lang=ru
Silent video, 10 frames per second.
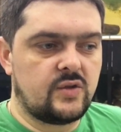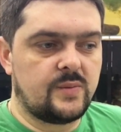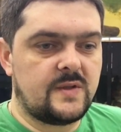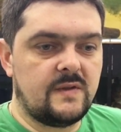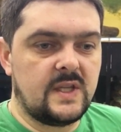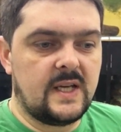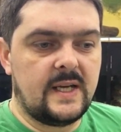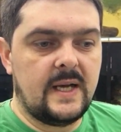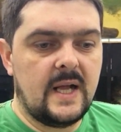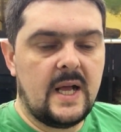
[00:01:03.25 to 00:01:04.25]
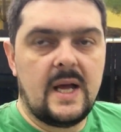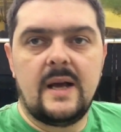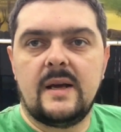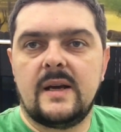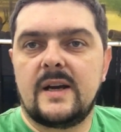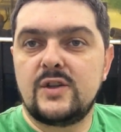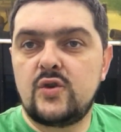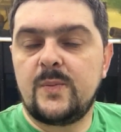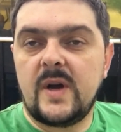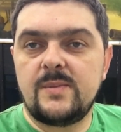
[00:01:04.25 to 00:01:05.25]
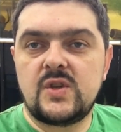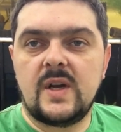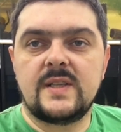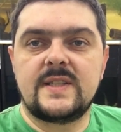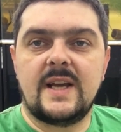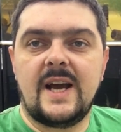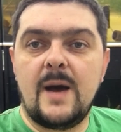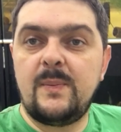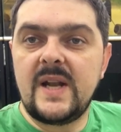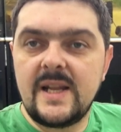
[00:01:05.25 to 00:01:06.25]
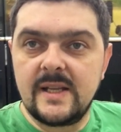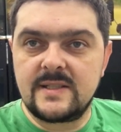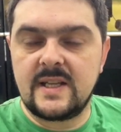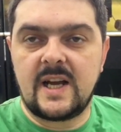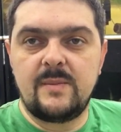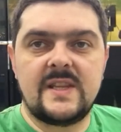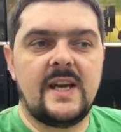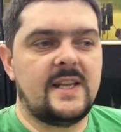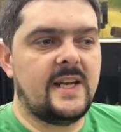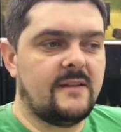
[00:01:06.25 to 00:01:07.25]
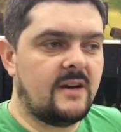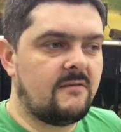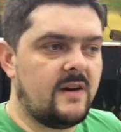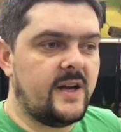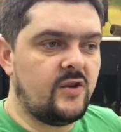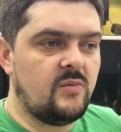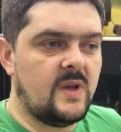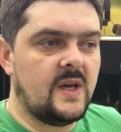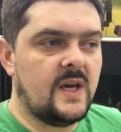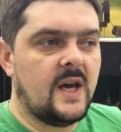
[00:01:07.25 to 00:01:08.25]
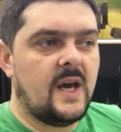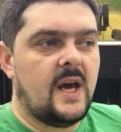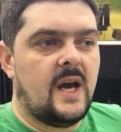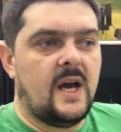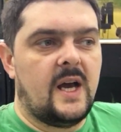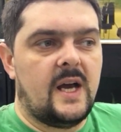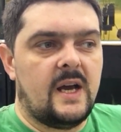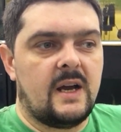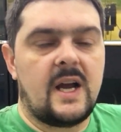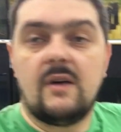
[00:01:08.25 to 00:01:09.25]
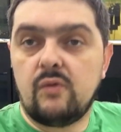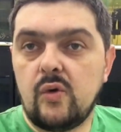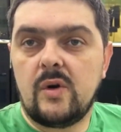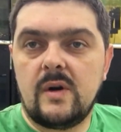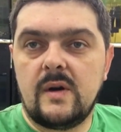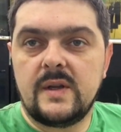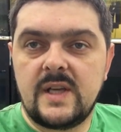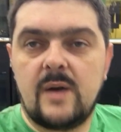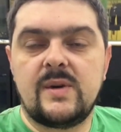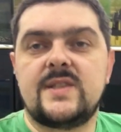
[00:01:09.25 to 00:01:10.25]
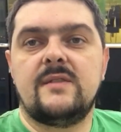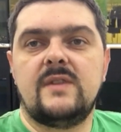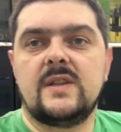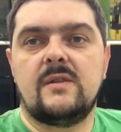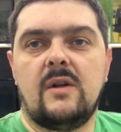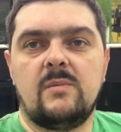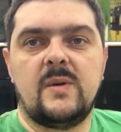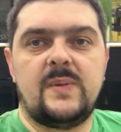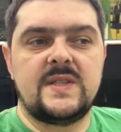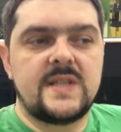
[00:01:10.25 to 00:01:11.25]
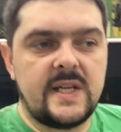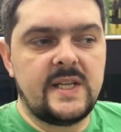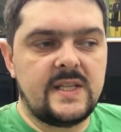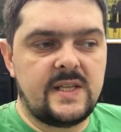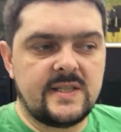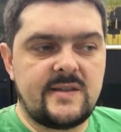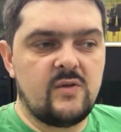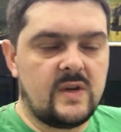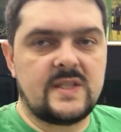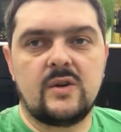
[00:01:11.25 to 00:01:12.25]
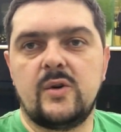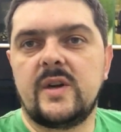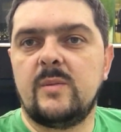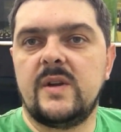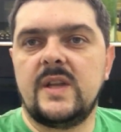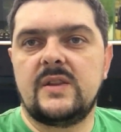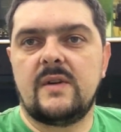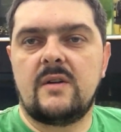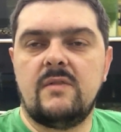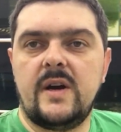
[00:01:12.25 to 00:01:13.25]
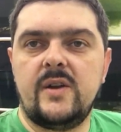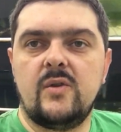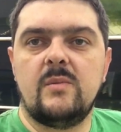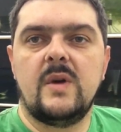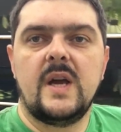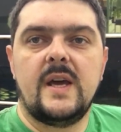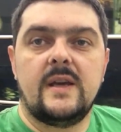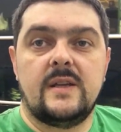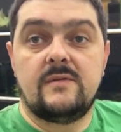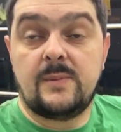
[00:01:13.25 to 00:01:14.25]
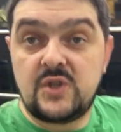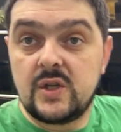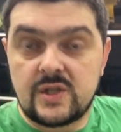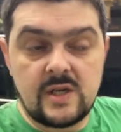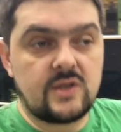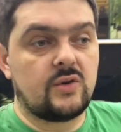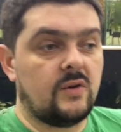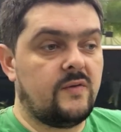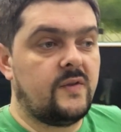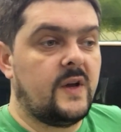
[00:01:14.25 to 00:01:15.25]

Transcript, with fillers: Собственно, э, хочу пообщаться о полезных обитателях в аквариуме. А, кого я бы советовал бы поселить, если у вас такой рыбы нет в аквариум и вообще жильцов.